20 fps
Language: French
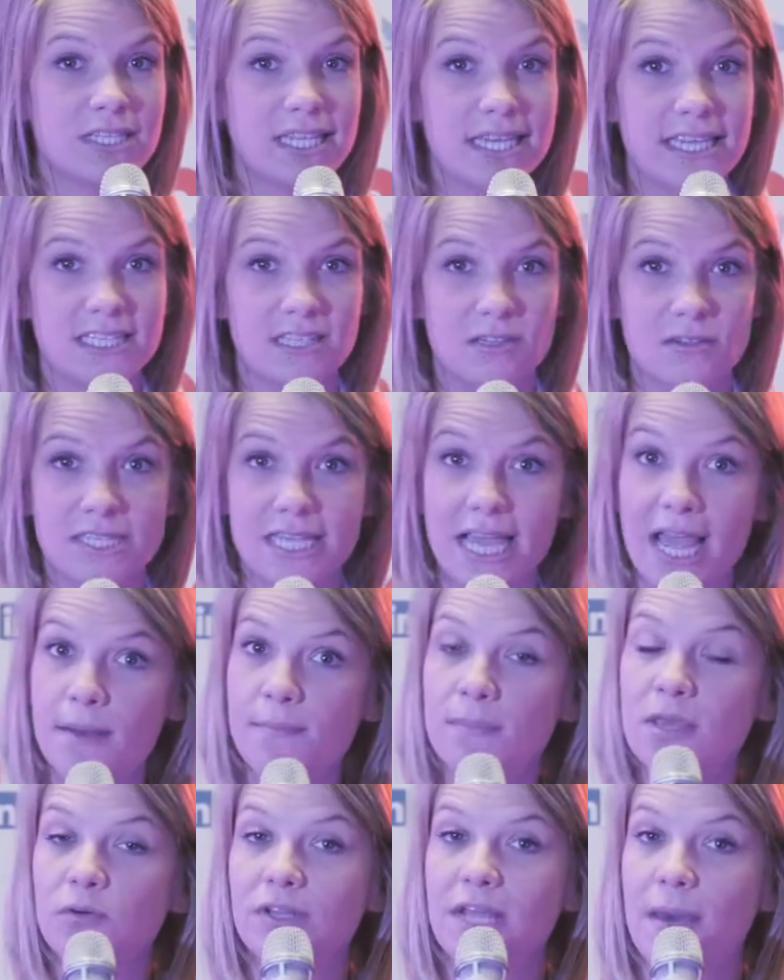c'est essentiel,
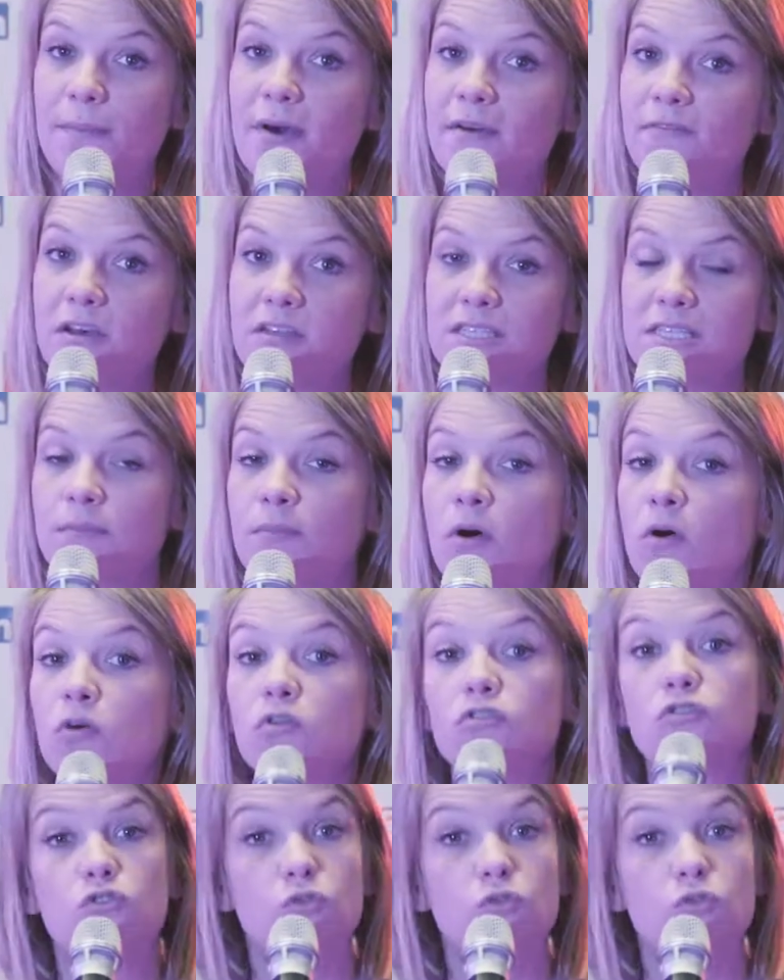mais on n'a pas forcément